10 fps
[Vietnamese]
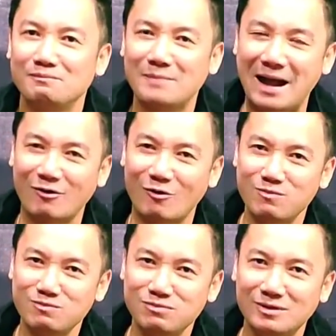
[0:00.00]
bà
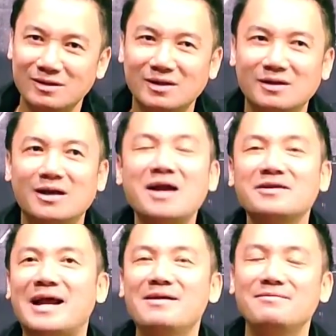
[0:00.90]
cũng cứng
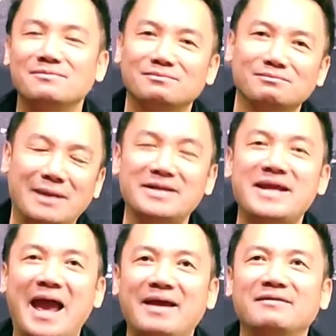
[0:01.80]
rắn mạnh
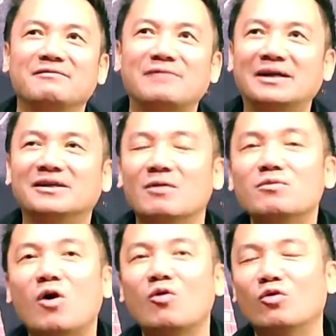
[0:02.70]
dạng và được
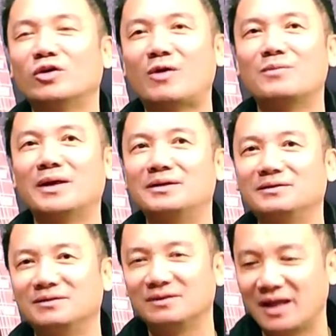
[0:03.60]
ủng hộ của chồng mình
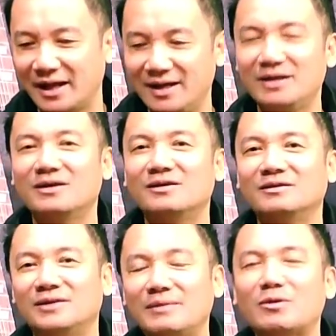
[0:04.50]
để
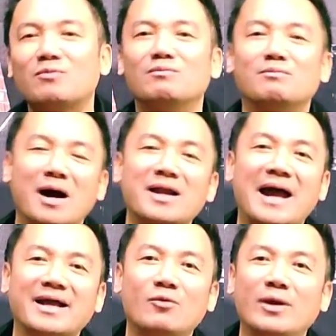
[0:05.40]
tiếp tục mở
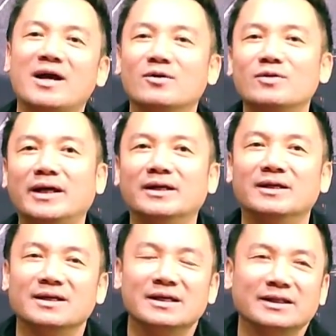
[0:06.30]
lại cái quỹ hàng hữu này
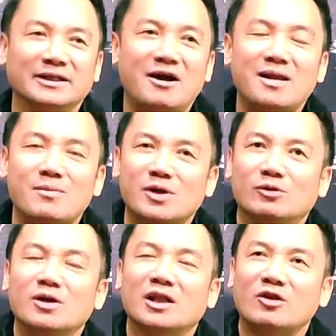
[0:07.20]
thì đó là một
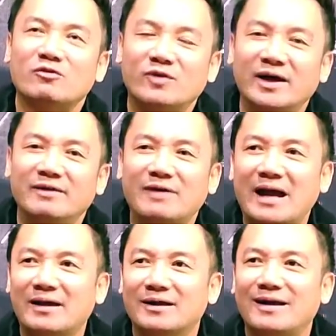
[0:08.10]
điều rất là tuyệt vời
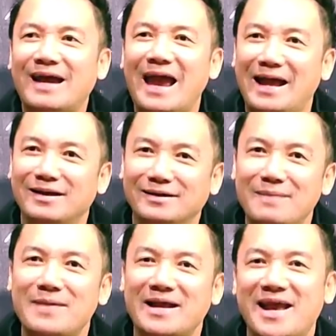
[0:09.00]
và hàng
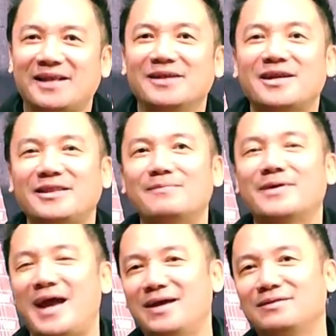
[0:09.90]
trăm hàng ngàn những trái tim
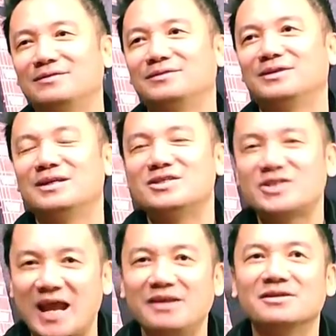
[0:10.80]
khác
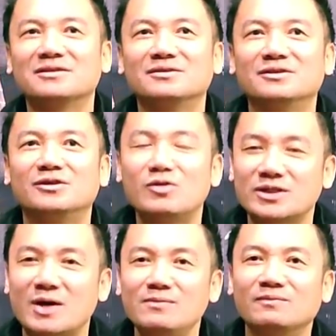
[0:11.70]
sẽ được cứu
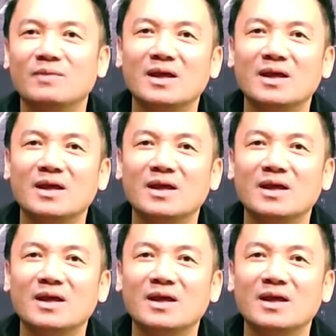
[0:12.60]
sống